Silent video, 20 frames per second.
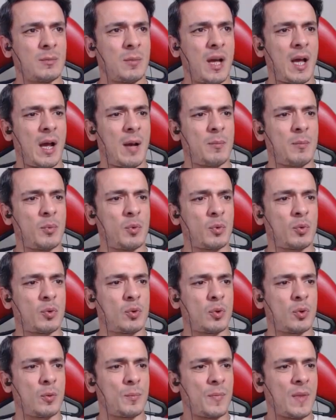bayağı
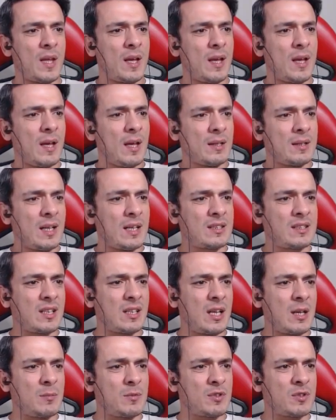büyük. Neyse
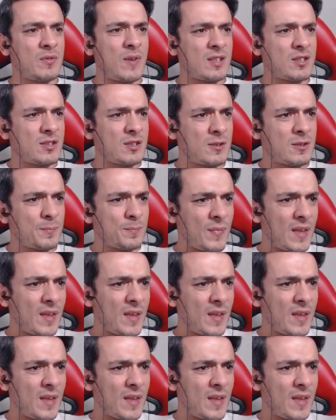neyimiz var?